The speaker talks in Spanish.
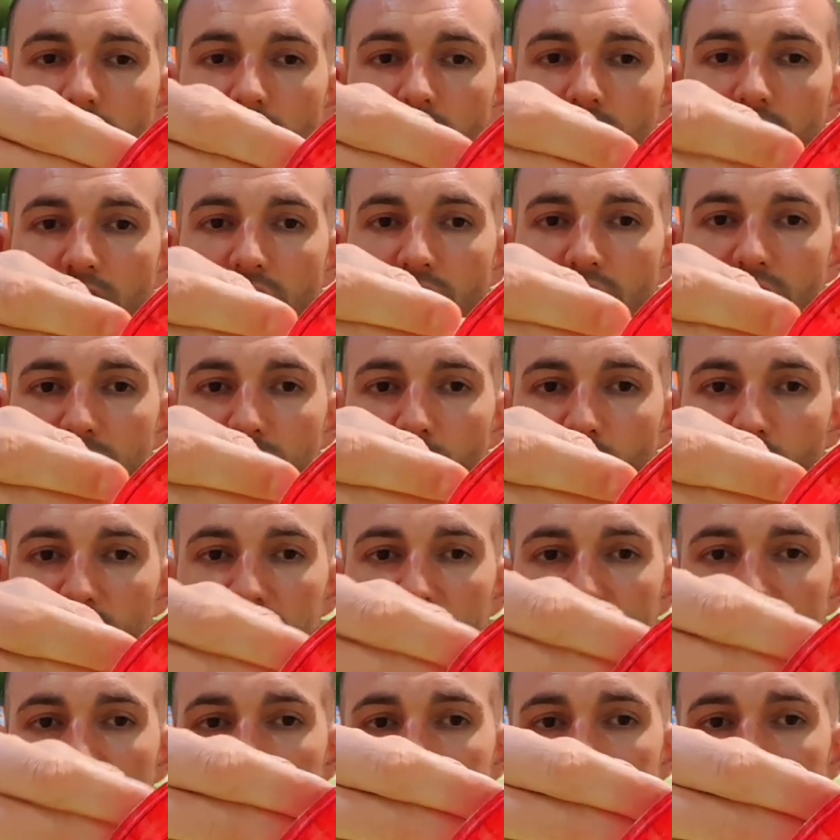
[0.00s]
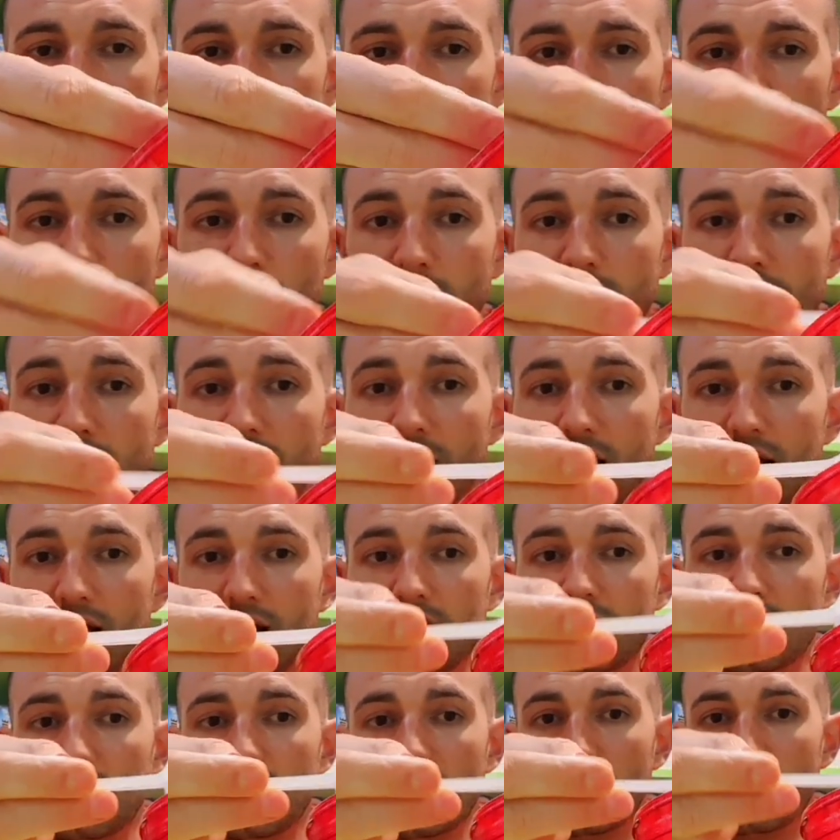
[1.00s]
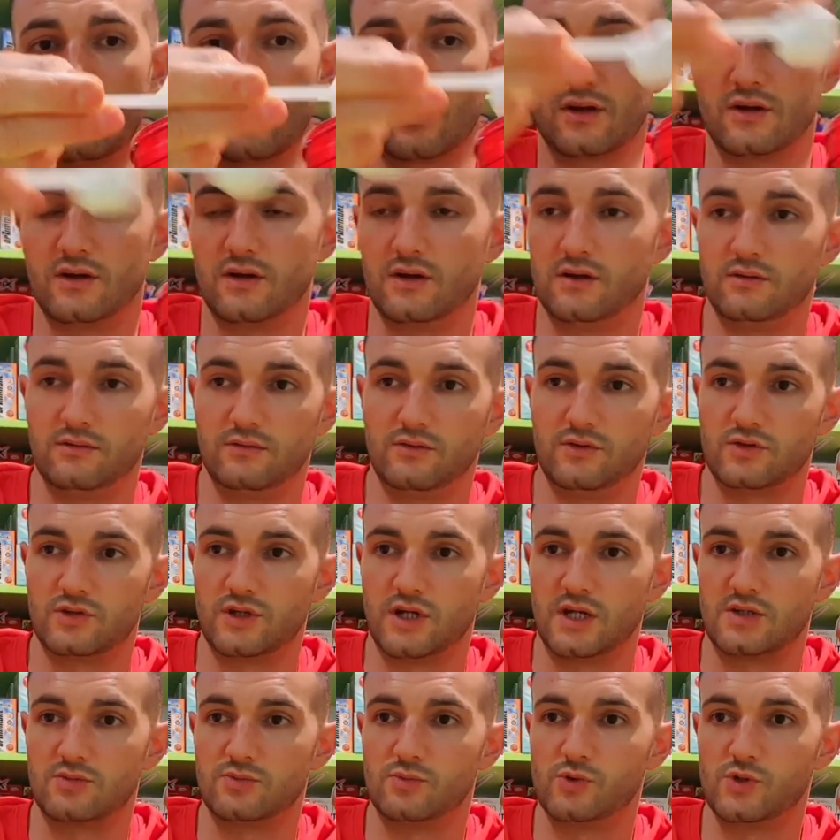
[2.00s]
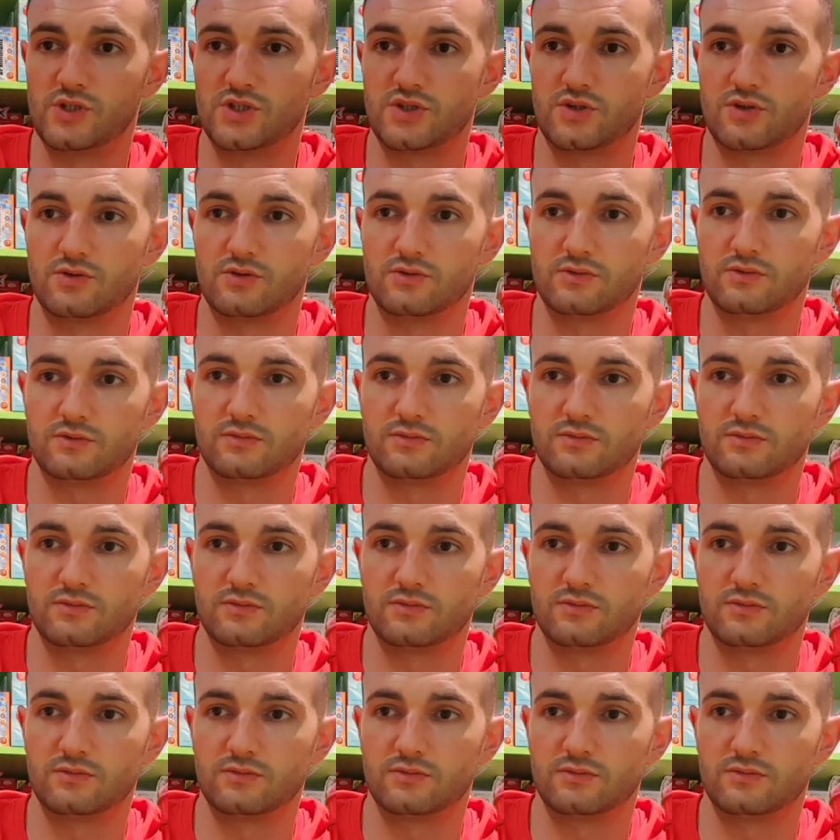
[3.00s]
Las bolsitas antihumedad, ahora os las muestro,